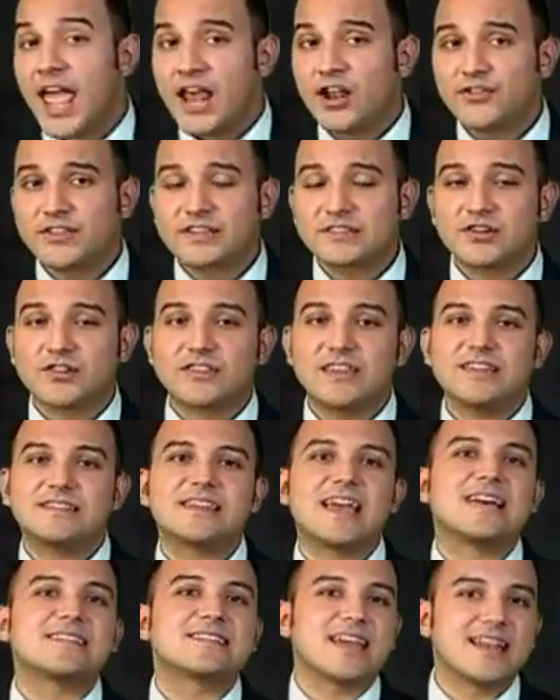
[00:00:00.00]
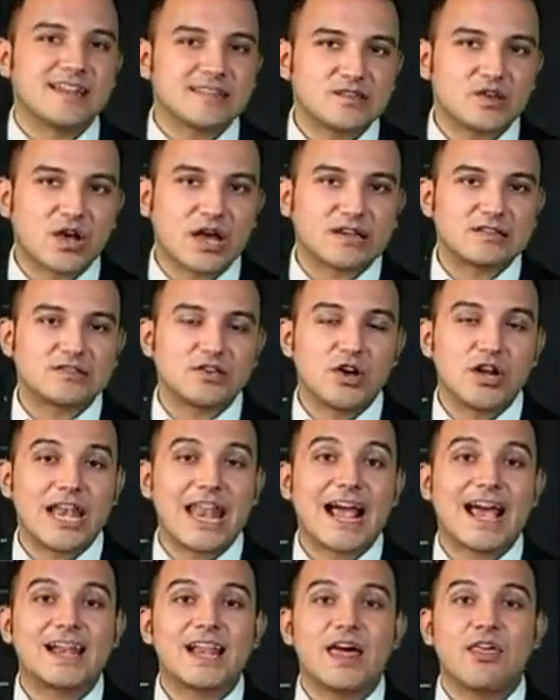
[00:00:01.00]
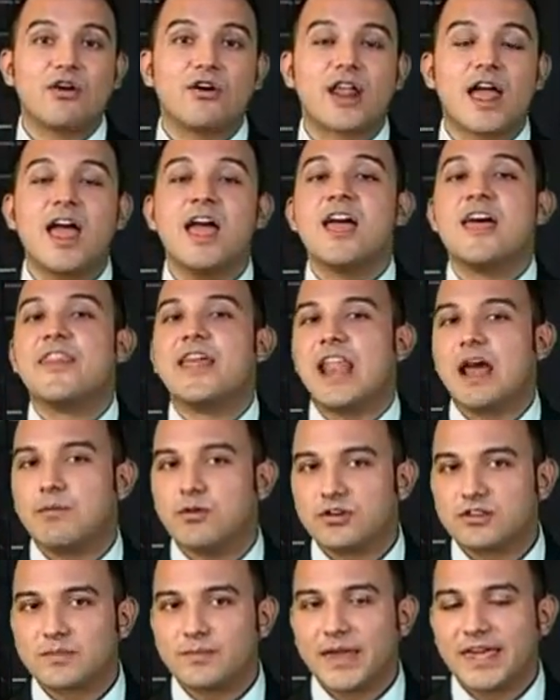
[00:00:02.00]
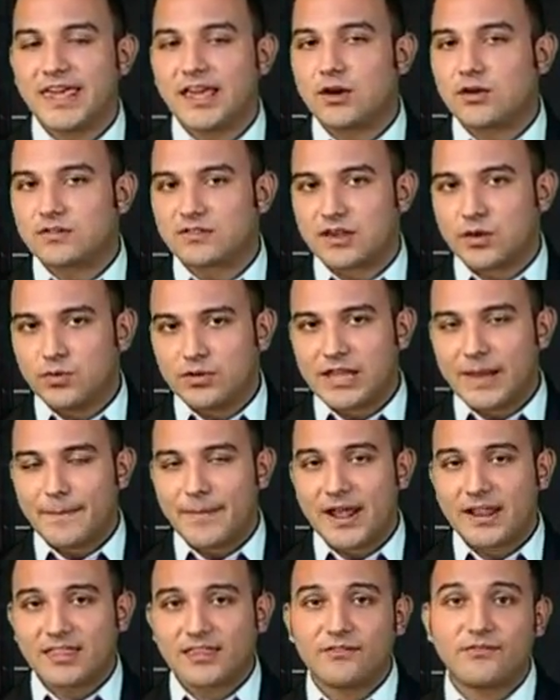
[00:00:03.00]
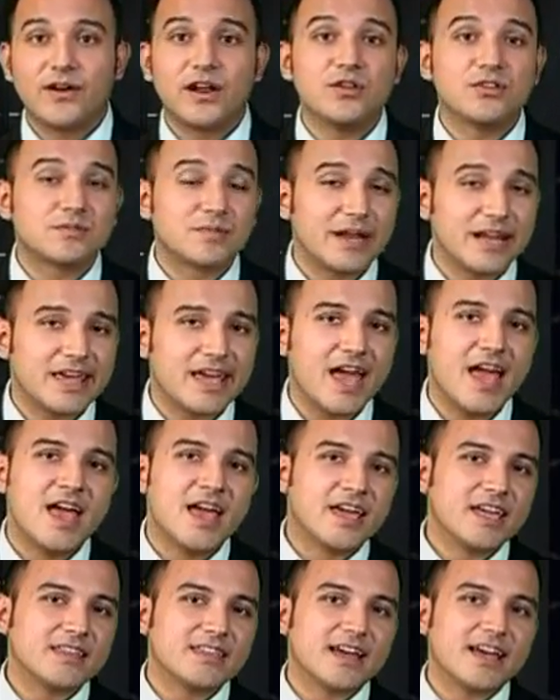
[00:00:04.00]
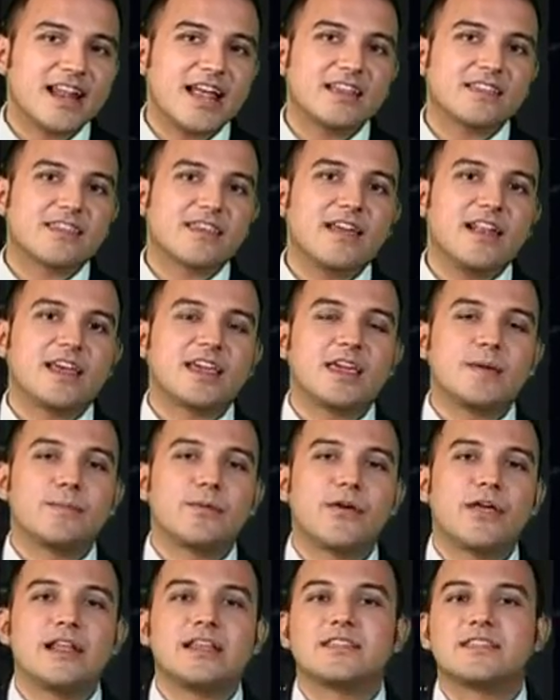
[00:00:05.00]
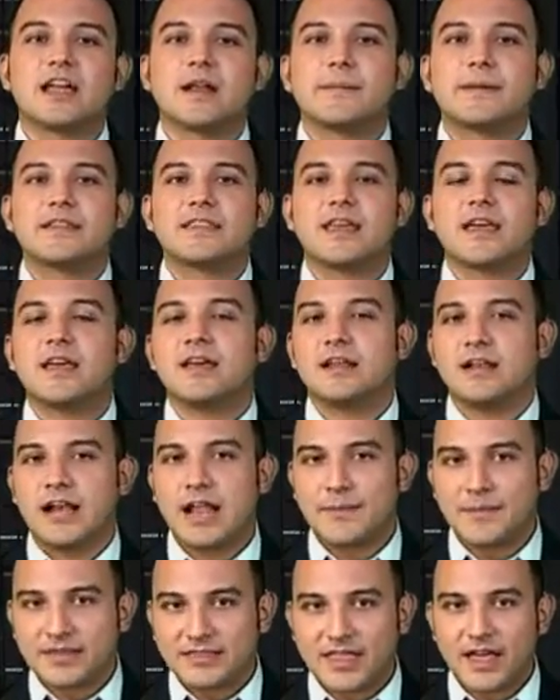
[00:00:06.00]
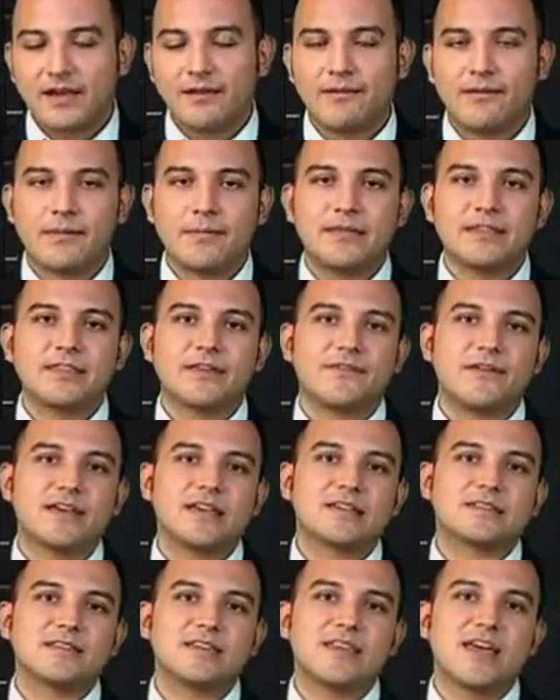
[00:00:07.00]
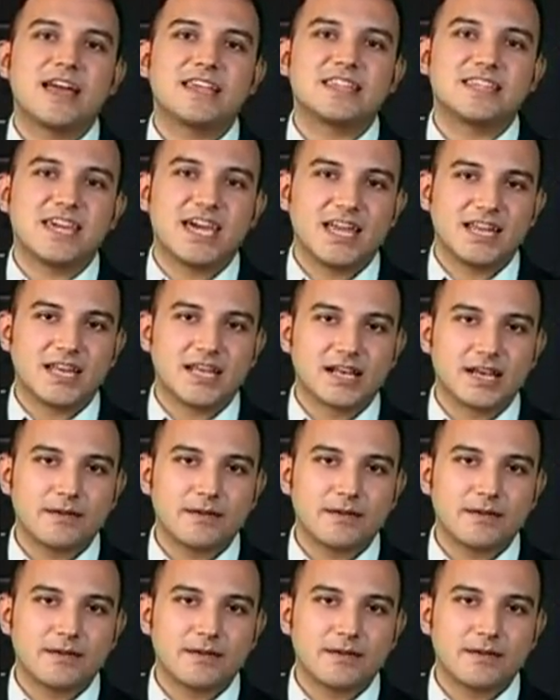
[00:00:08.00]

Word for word: En otras noticias, en esta ocasión, la ganadora de La Voz México segunda parte fue Luz María, integrante del equipo del intérprete lamentablemente fallecida Jenny